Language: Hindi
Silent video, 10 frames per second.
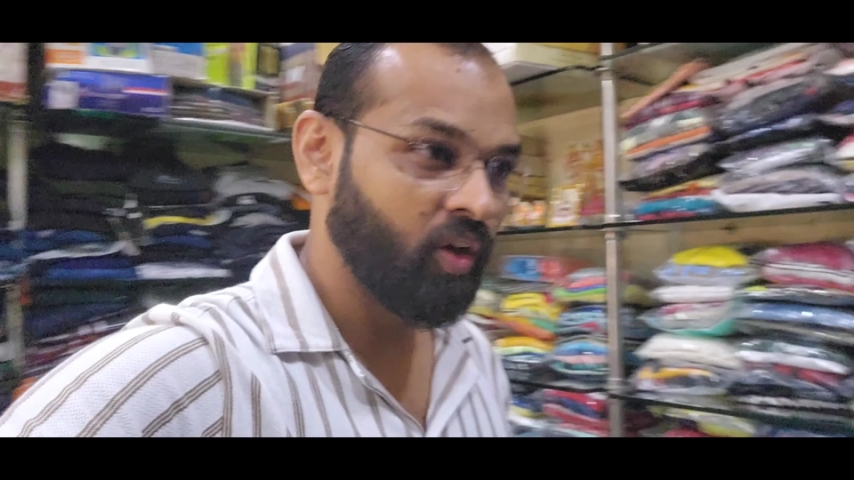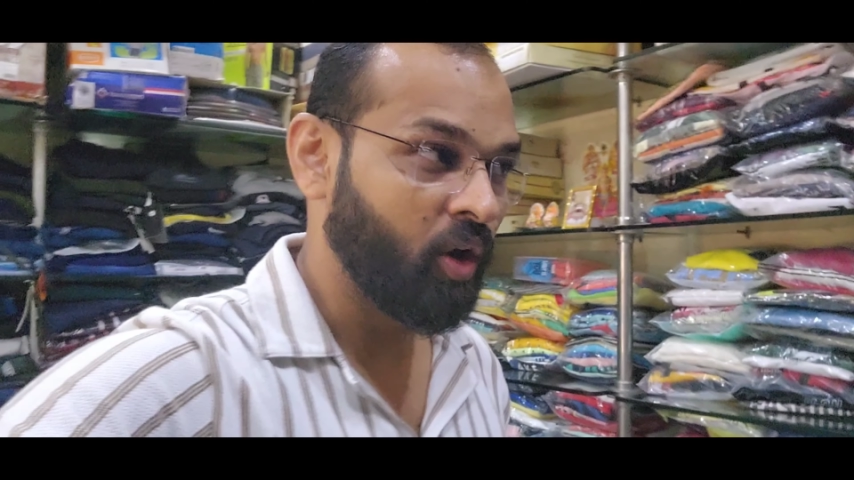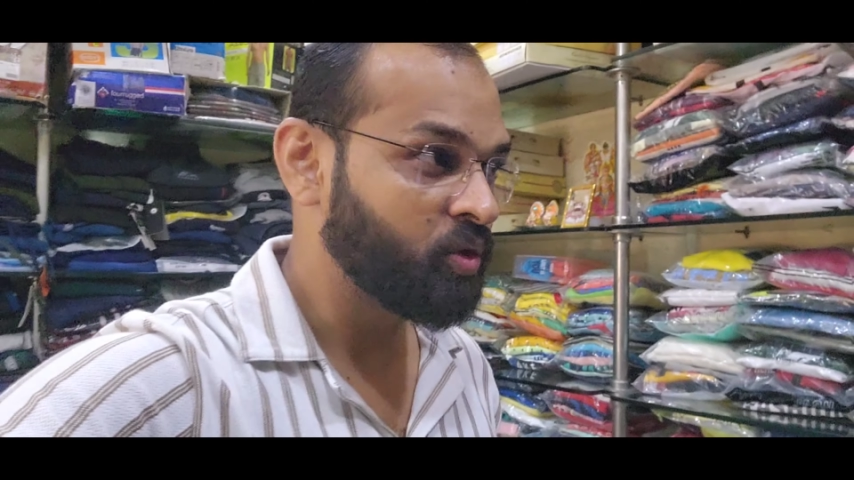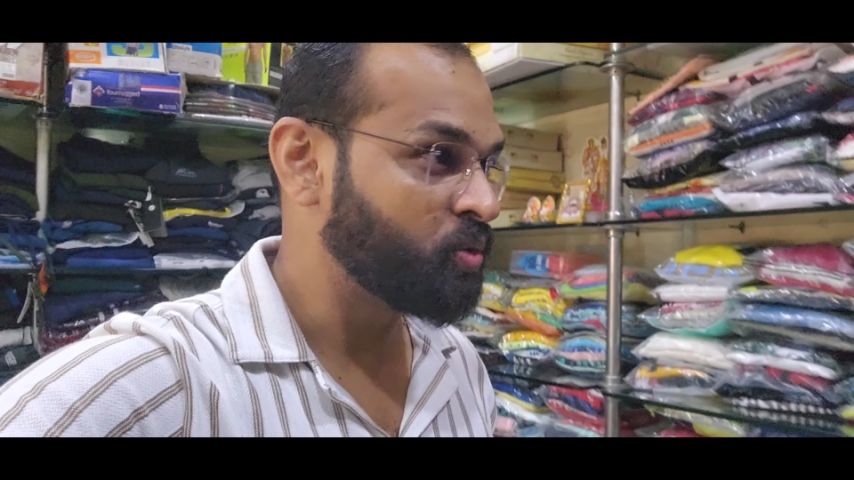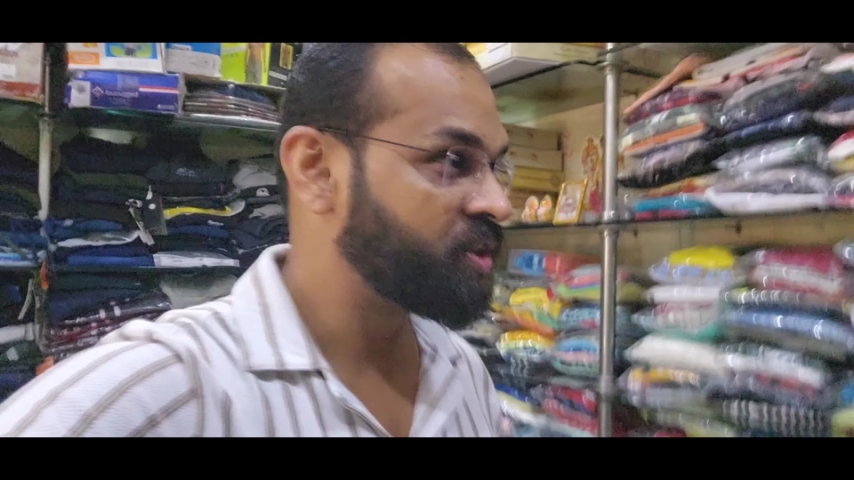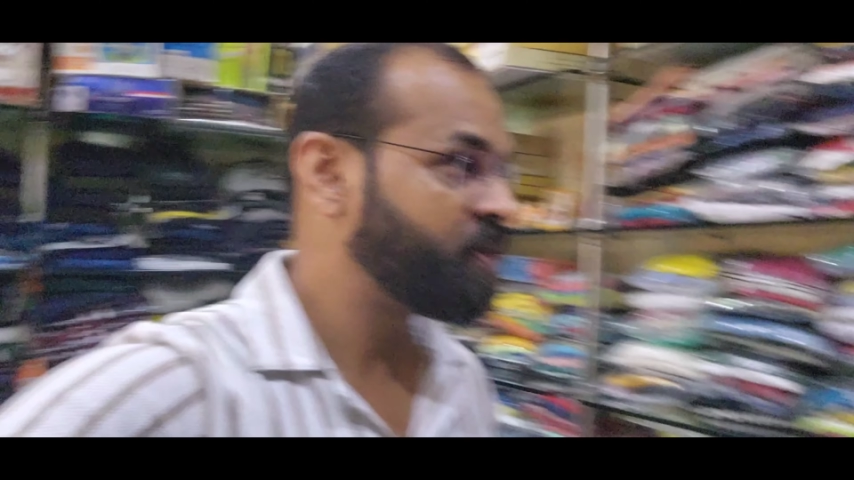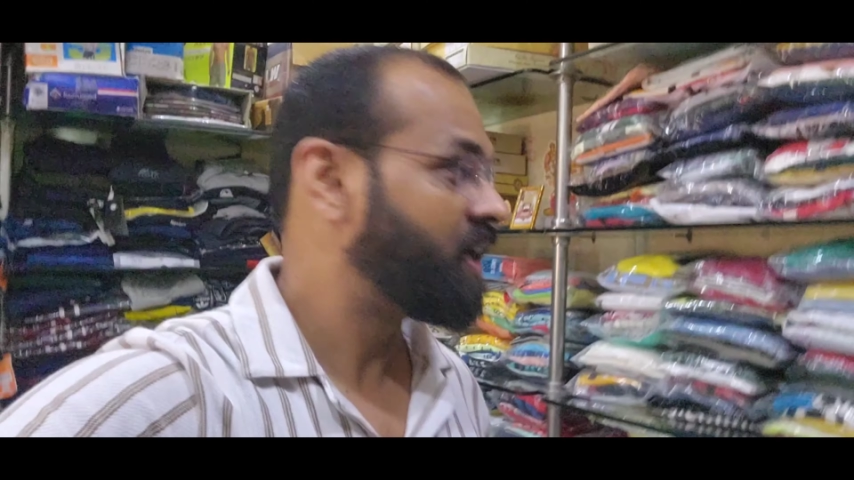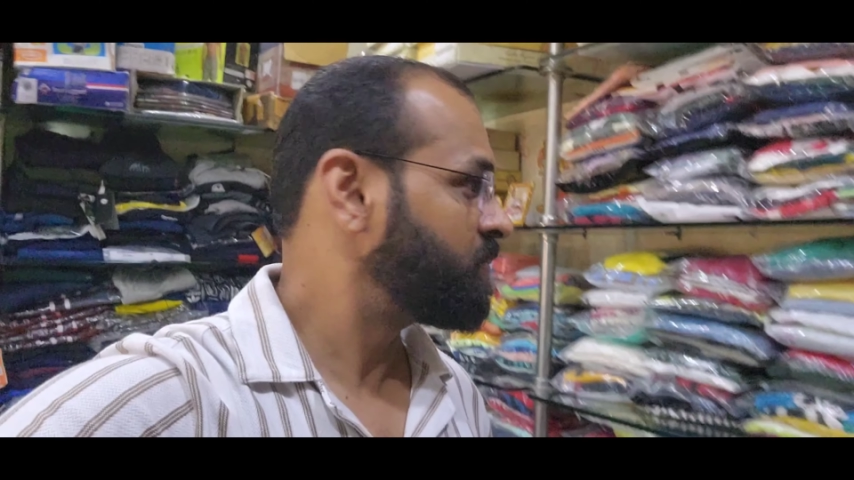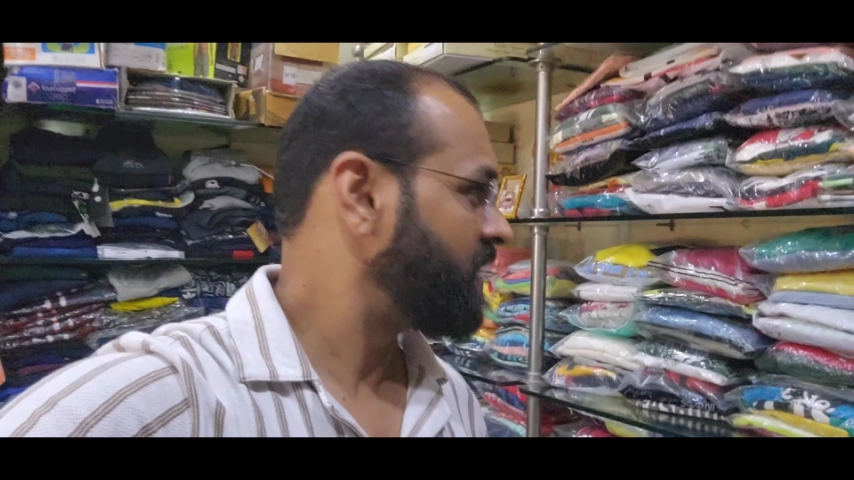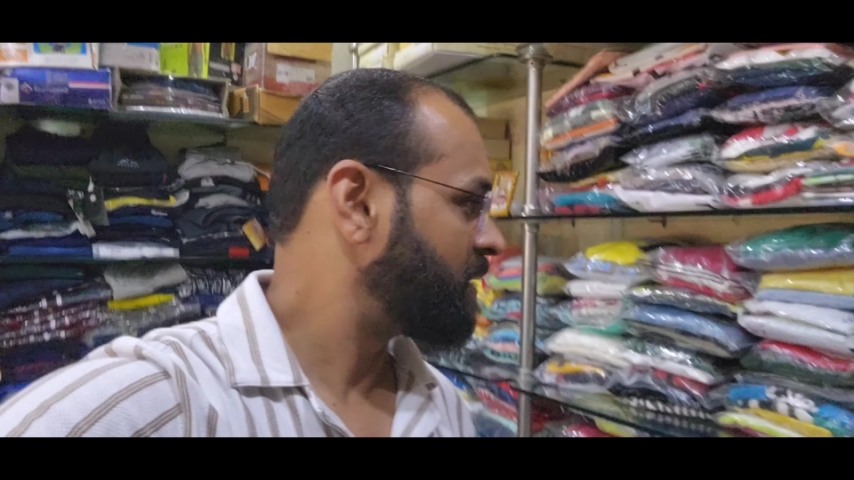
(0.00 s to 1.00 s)
और दूसरी
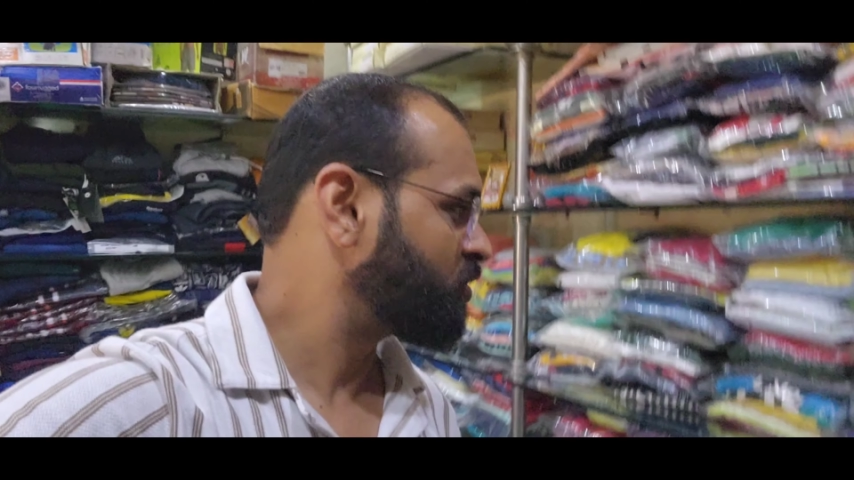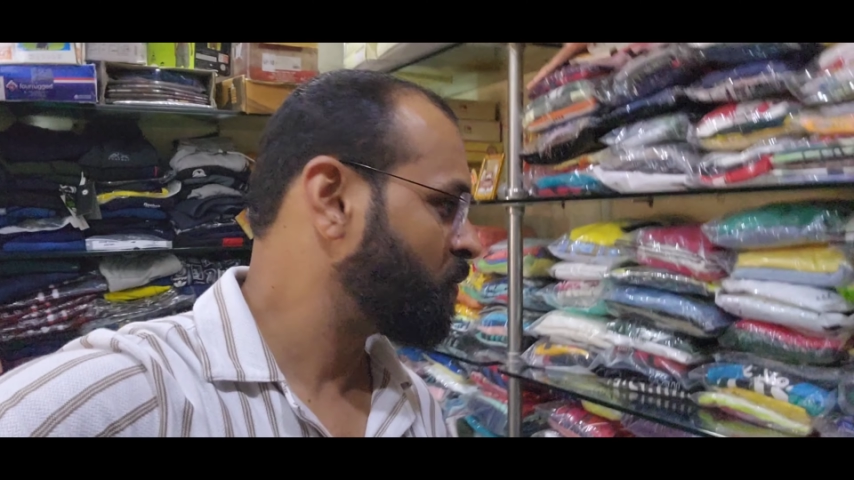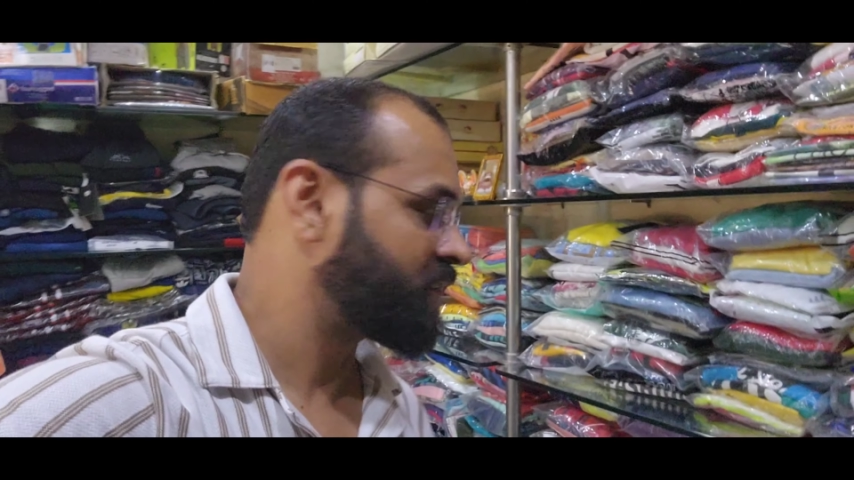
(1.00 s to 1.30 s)
बात मैं आपको